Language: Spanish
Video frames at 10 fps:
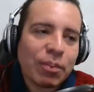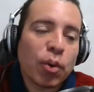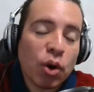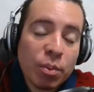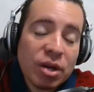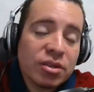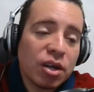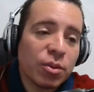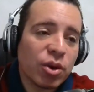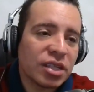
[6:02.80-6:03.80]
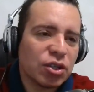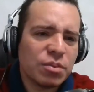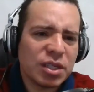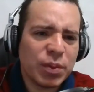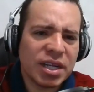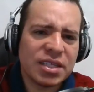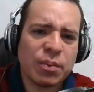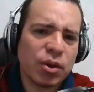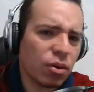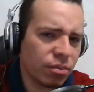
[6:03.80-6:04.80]
por lo menos a lo mejor ha sido mi
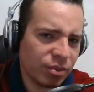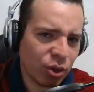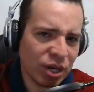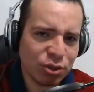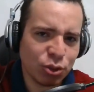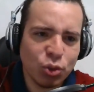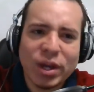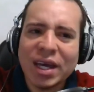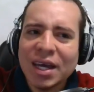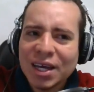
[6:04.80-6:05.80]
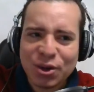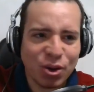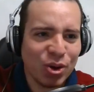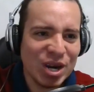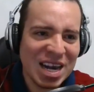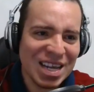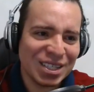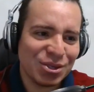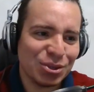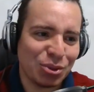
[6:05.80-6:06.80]
experiencia, pero con eso tuve, con
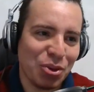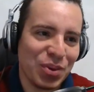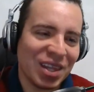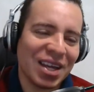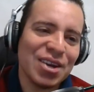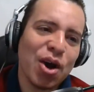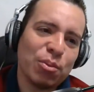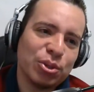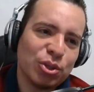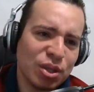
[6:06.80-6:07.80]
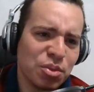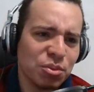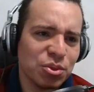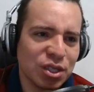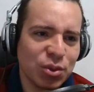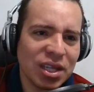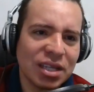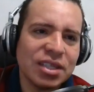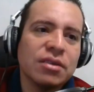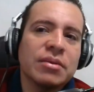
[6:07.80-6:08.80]
eso tuve, dije, no, mucho tiempo, muchas
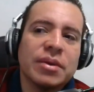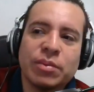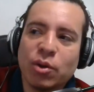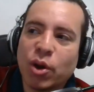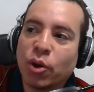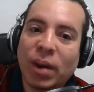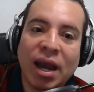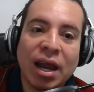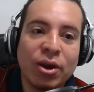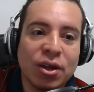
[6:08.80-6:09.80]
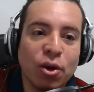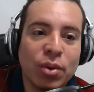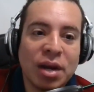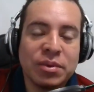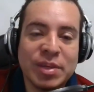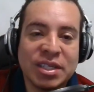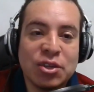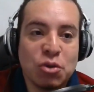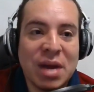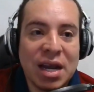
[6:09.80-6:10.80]
vueltas, y, luego a la hora de cobrar, pues me
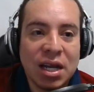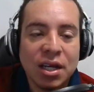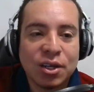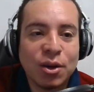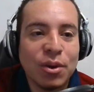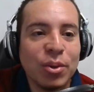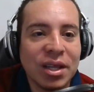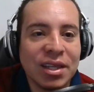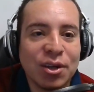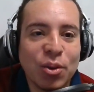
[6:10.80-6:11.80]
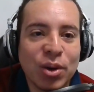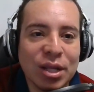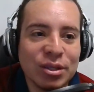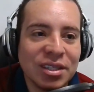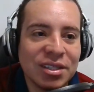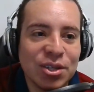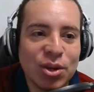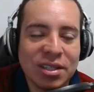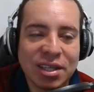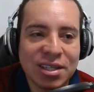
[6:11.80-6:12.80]
siento mal, ¿cómo lo voy a andar cobrando a este
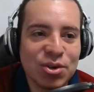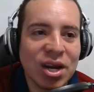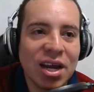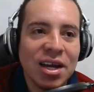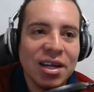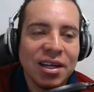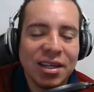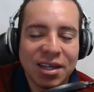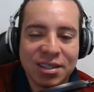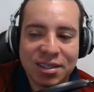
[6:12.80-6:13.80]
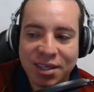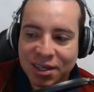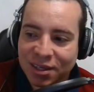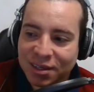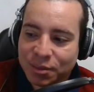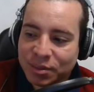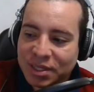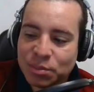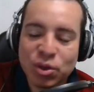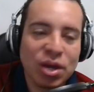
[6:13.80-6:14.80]
señor, a esta señora? Y este,
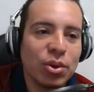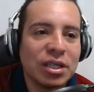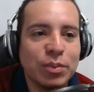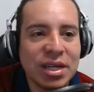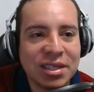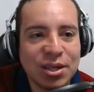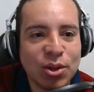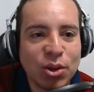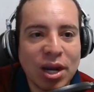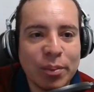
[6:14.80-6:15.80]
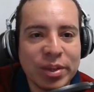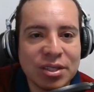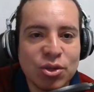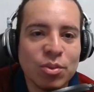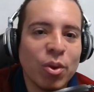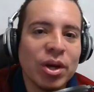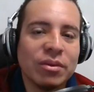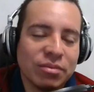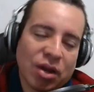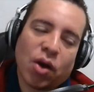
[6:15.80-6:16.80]
si muy a duras penas se logró la pensión, me voy a...
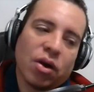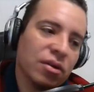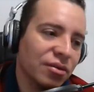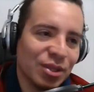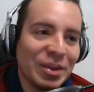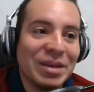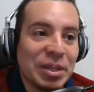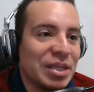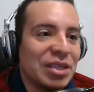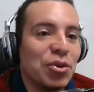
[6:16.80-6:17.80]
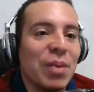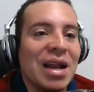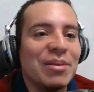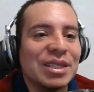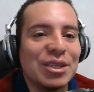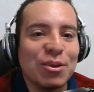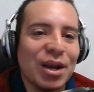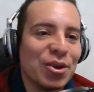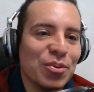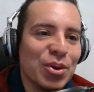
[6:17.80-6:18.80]
no, me, siento mal, me siento
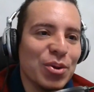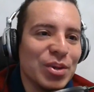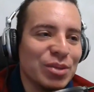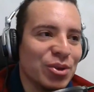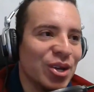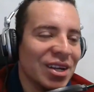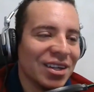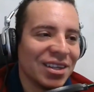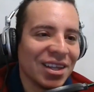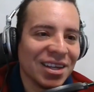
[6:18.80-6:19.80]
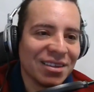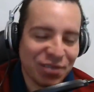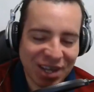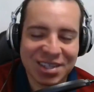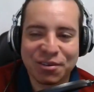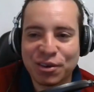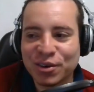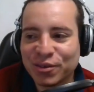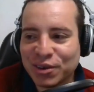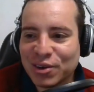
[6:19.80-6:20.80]
mal conmigo mismo. Eh, fíjese, fue,
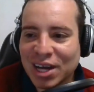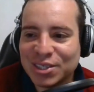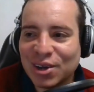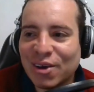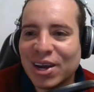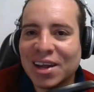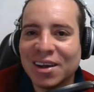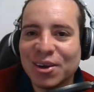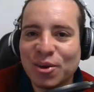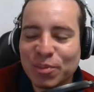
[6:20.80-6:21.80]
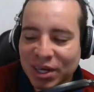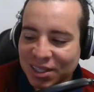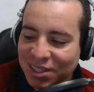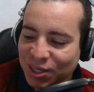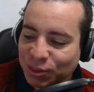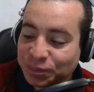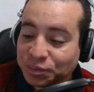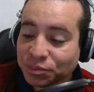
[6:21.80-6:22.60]
un caso ahora que lo comparte Sergio.